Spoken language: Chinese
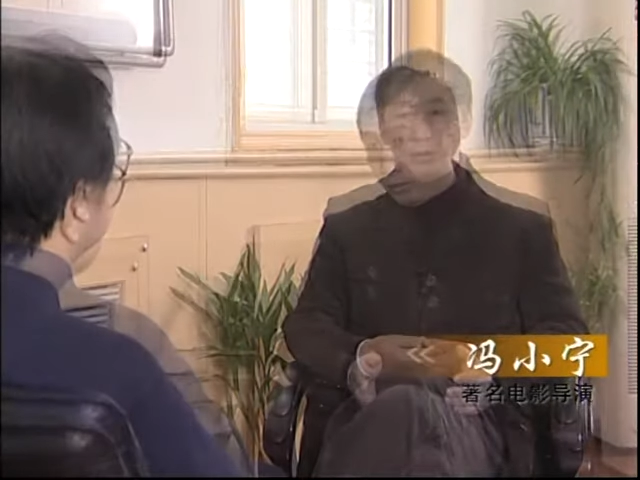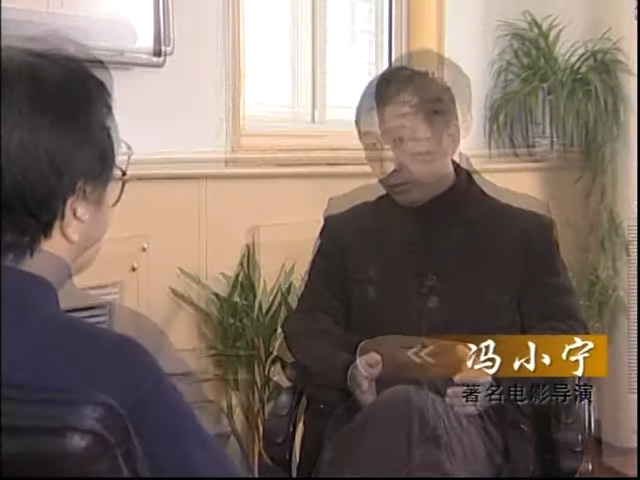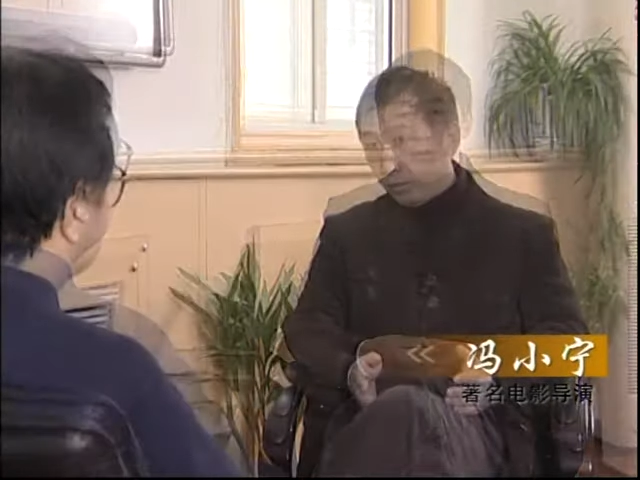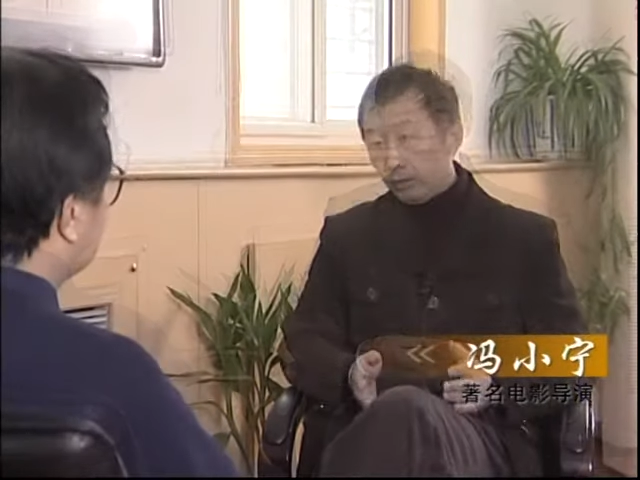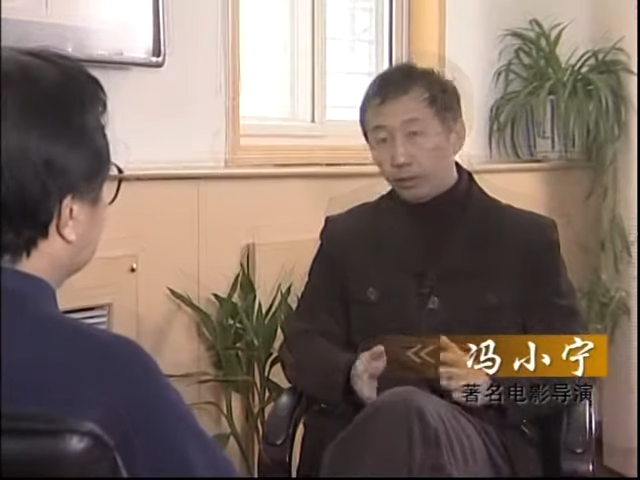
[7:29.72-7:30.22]

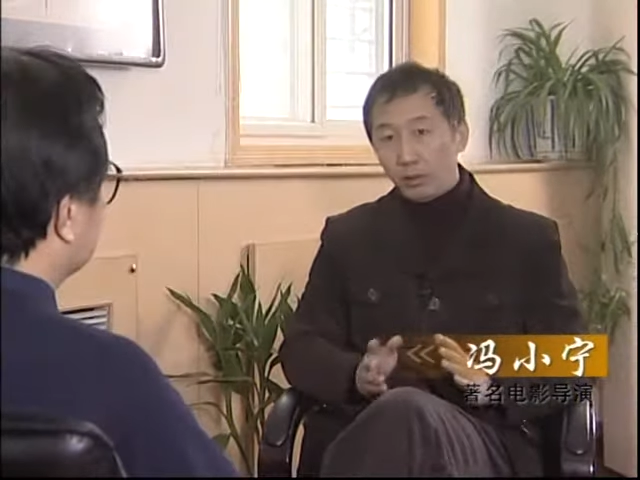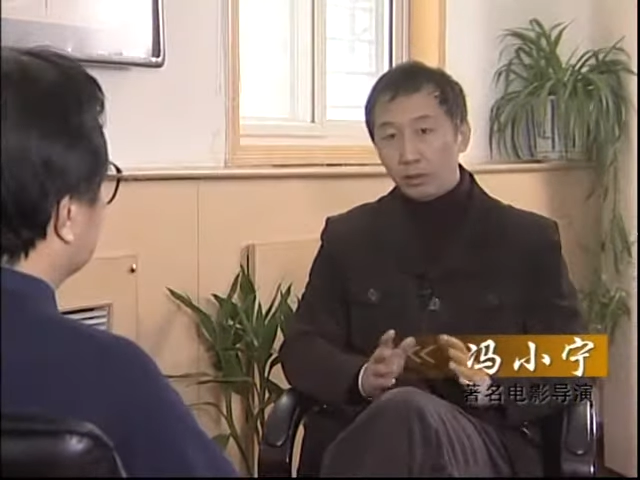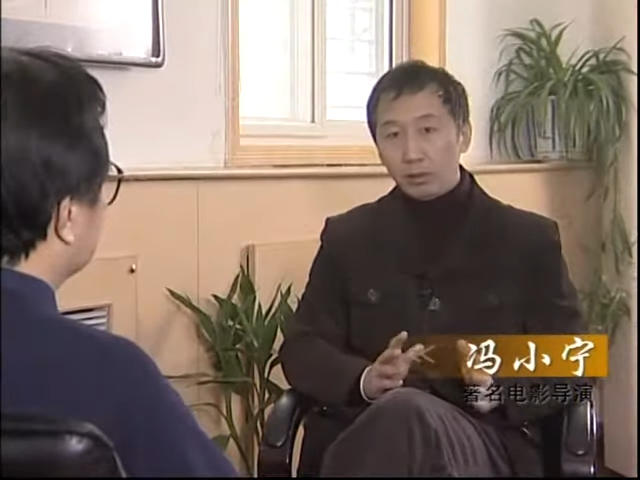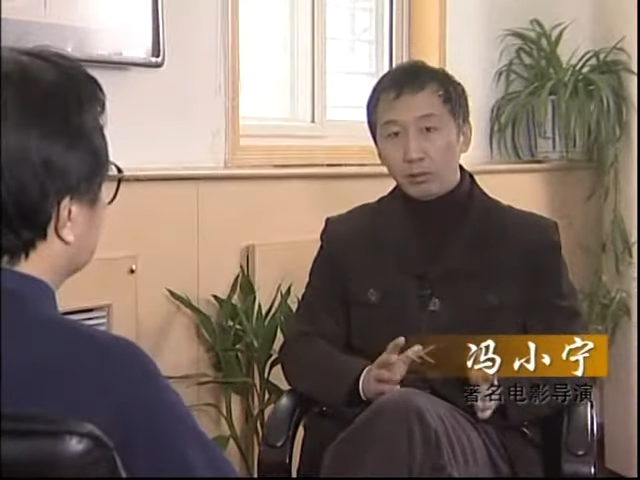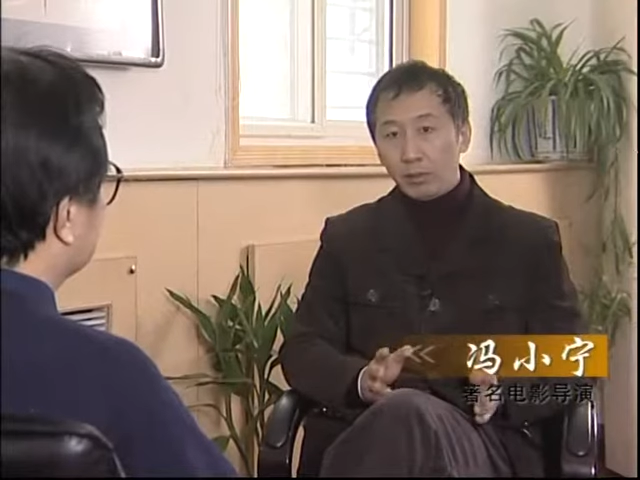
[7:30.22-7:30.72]
就是到了
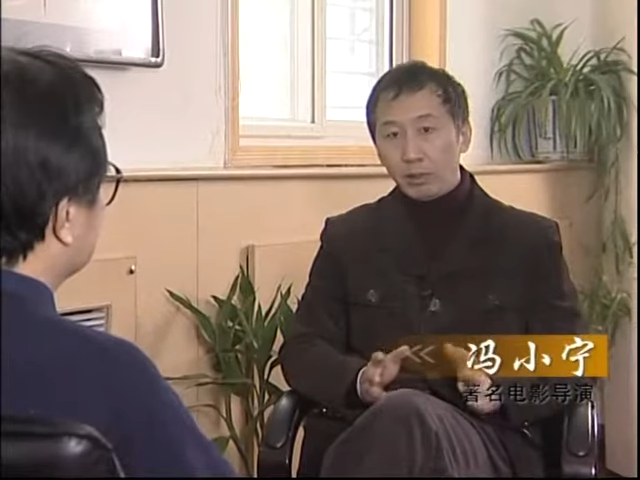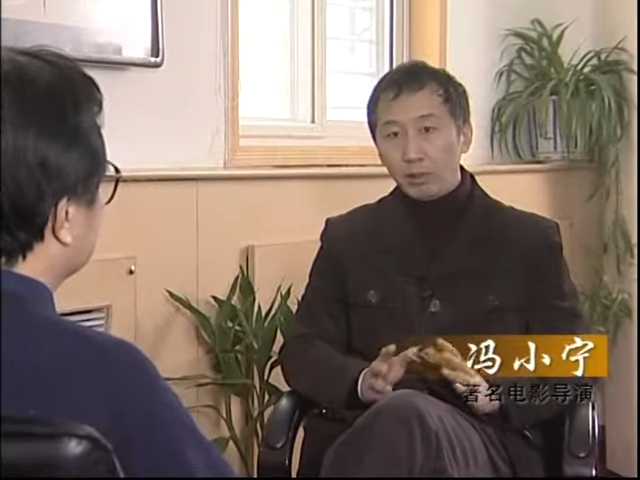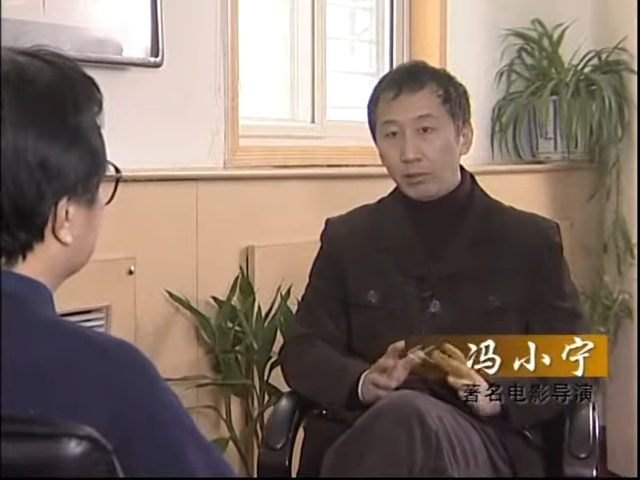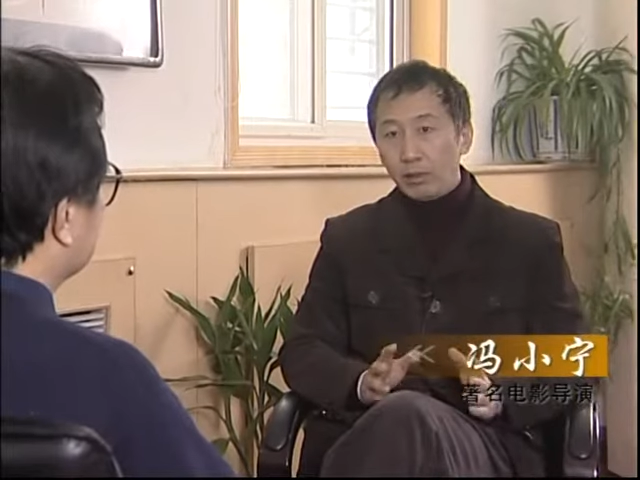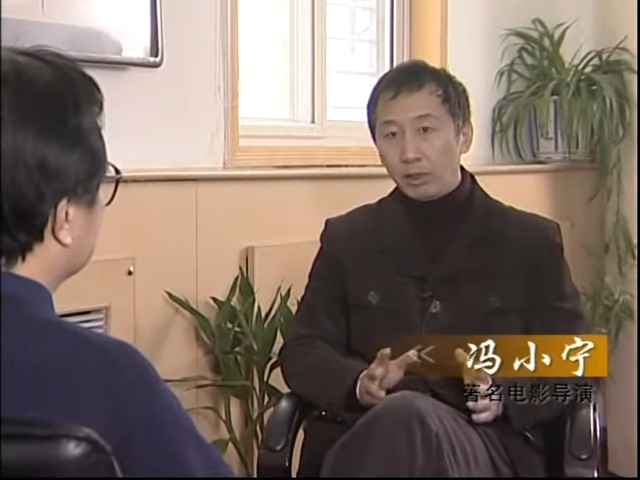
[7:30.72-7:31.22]
西北，他
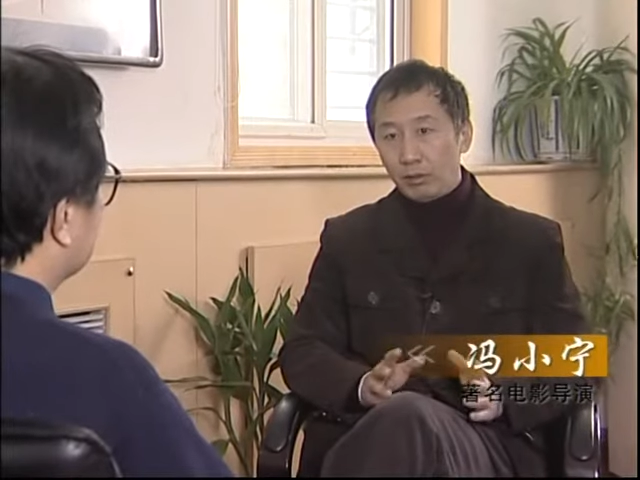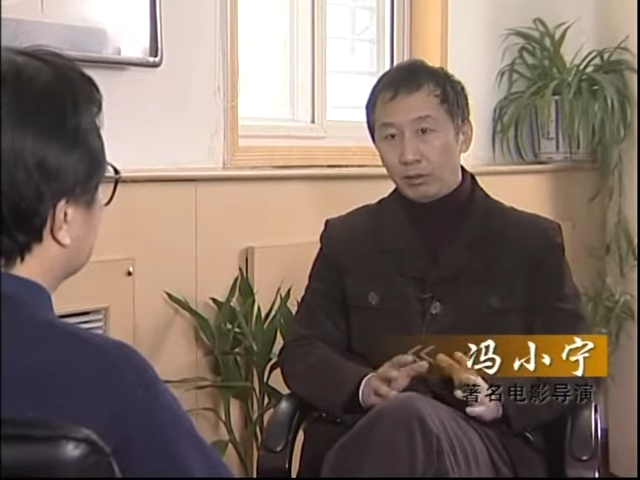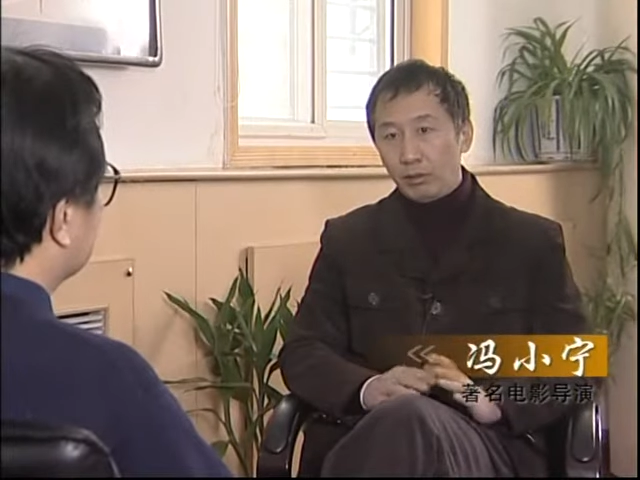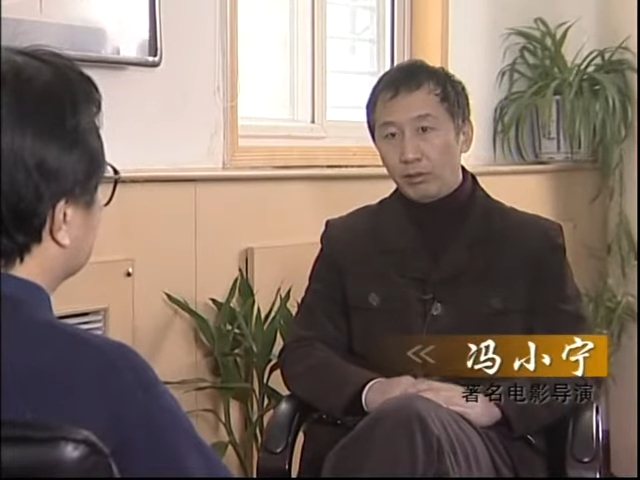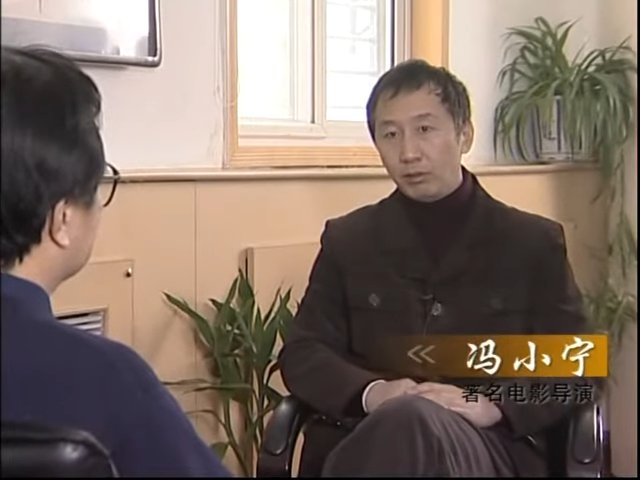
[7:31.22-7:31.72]
那种感
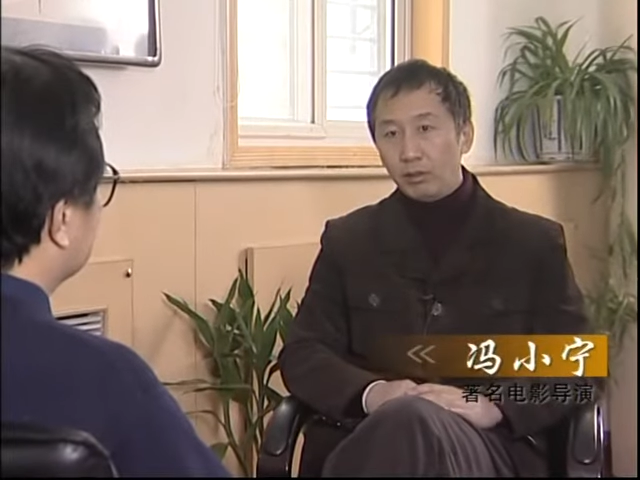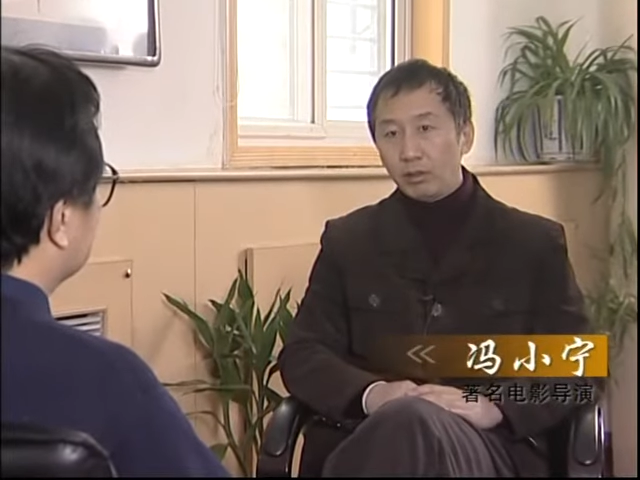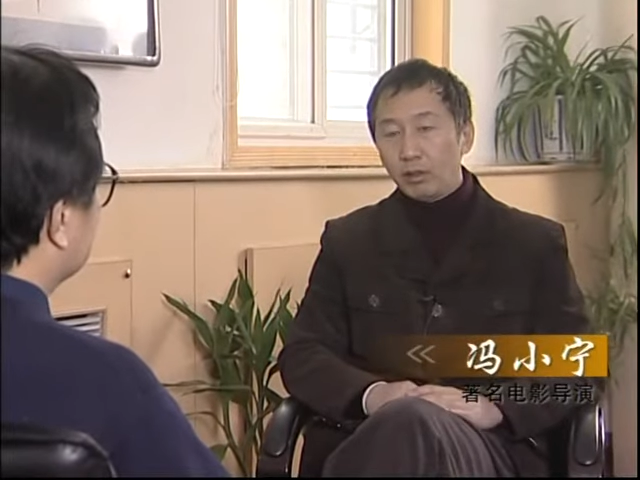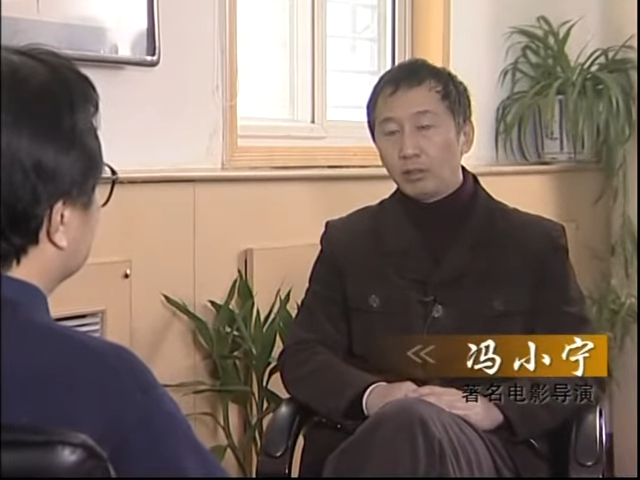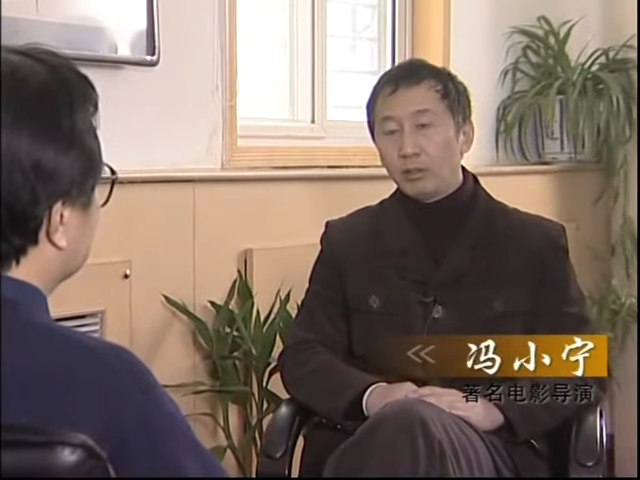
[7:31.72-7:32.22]
觉就有一种
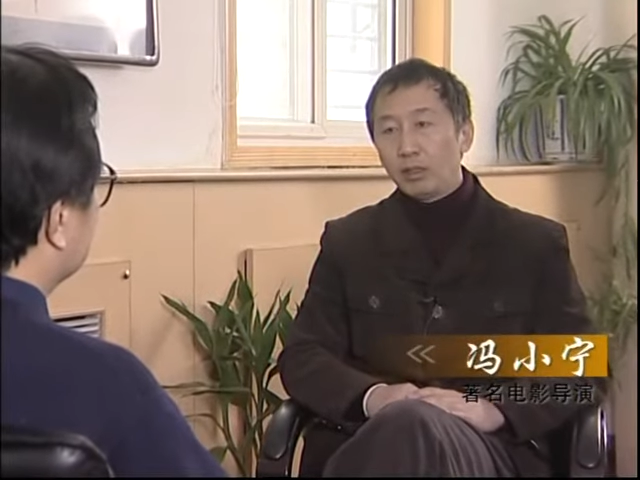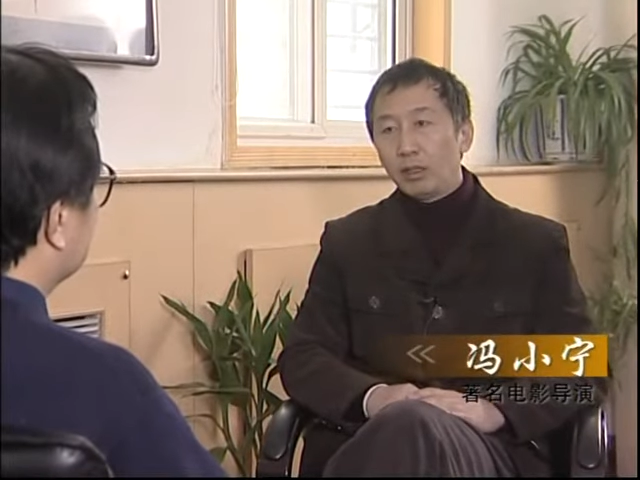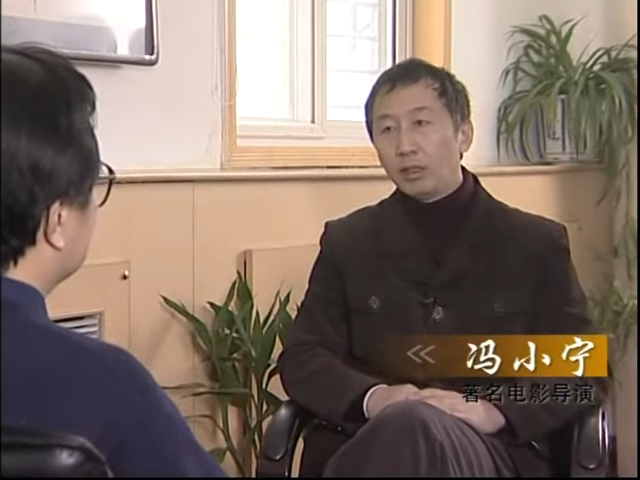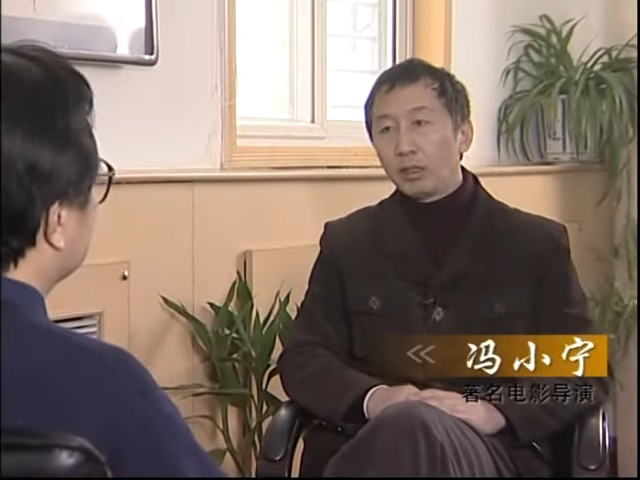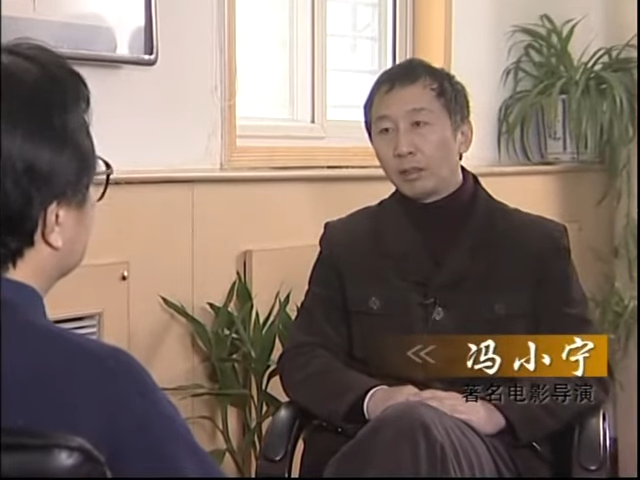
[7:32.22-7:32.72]
特殊的
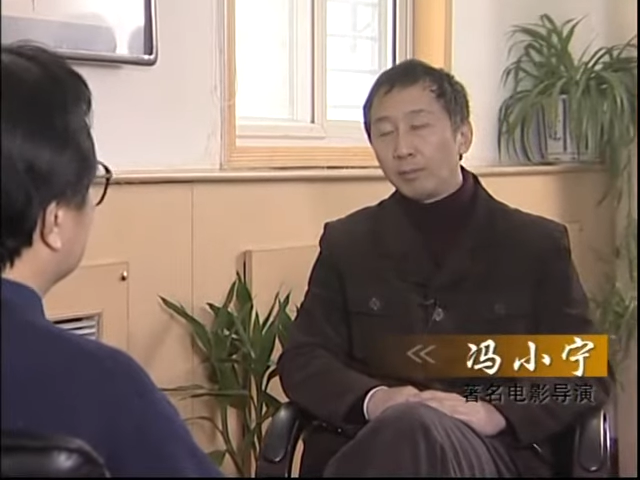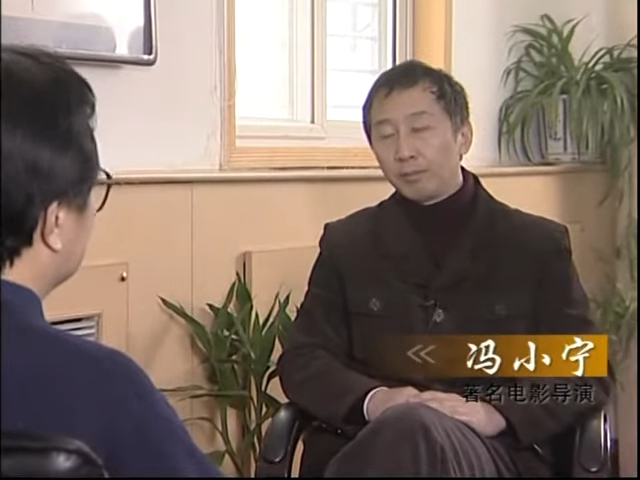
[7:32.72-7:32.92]
亲切感。